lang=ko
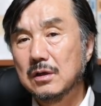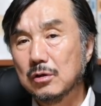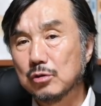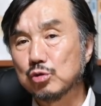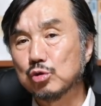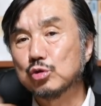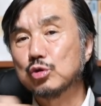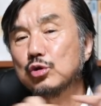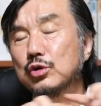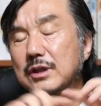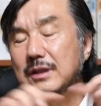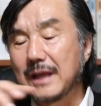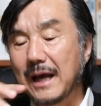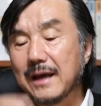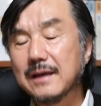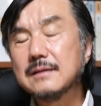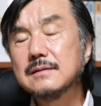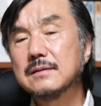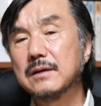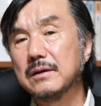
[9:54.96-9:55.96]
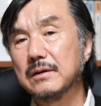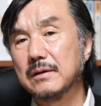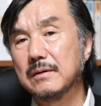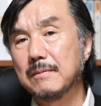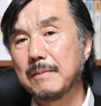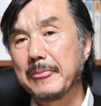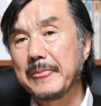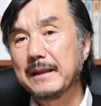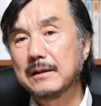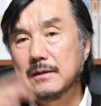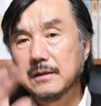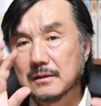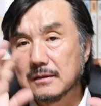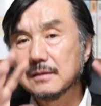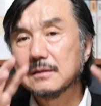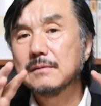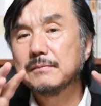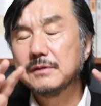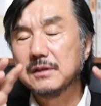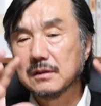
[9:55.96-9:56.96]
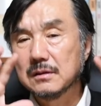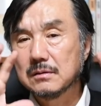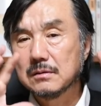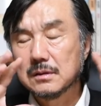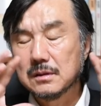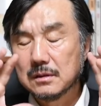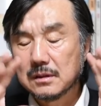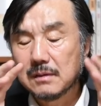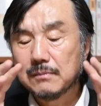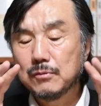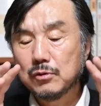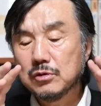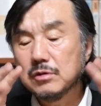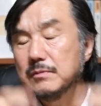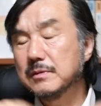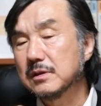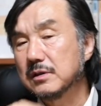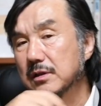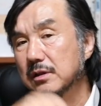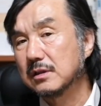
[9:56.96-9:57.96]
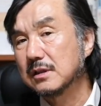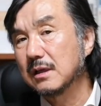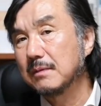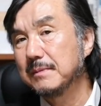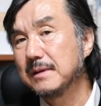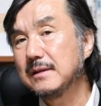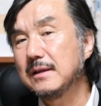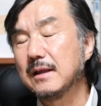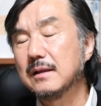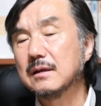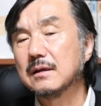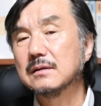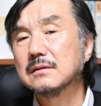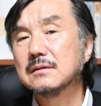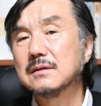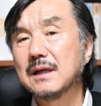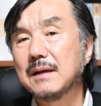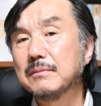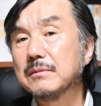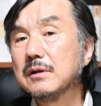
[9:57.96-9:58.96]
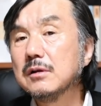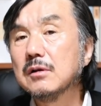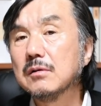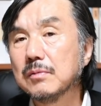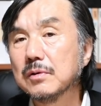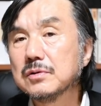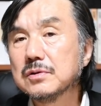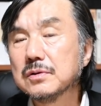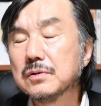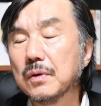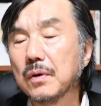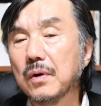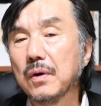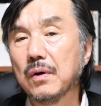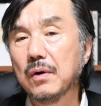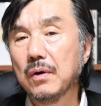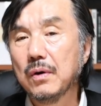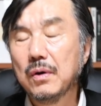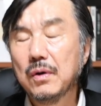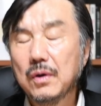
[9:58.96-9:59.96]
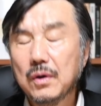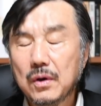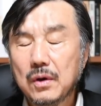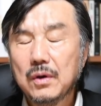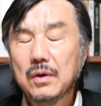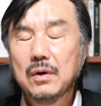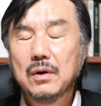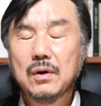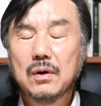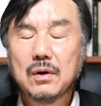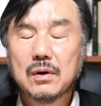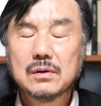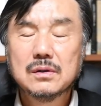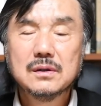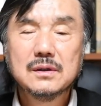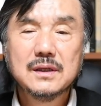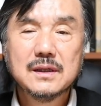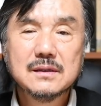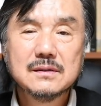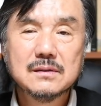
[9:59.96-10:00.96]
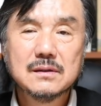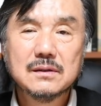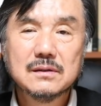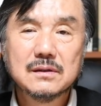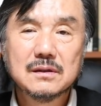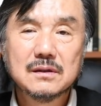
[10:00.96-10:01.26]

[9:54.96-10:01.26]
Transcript: 주소들이 다 있어요. 영상, 영상 보시면서 영상 밑에 있는 것들 한번 읽어보시고 어, 그렇게 해서